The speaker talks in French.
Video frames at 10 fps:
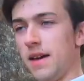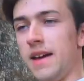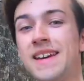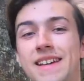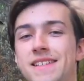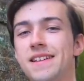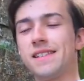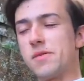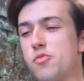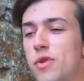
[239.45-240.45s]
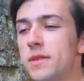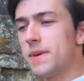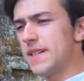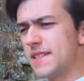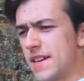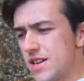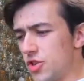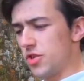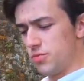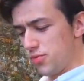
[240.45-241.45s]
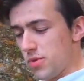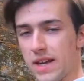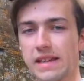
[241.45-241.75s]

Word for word: et c'est un point de passage pour les